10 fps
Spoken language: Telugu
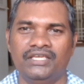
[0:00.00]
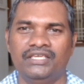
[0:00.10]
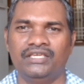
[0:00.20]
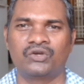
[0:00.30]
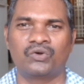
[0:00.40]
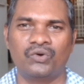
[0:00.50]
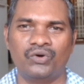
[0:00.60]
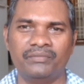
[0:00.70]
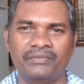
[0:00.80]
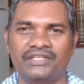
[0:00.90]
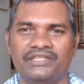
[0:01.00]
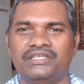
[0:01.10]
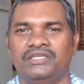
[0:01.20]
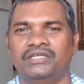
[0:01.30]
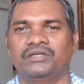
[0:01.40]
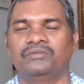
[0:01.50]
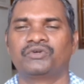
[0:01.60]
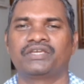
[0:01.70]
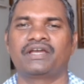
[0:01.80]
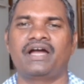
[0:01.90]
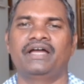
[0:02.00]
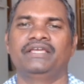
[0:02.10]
ఈ కోనియం అనేది ముఖ్యంగా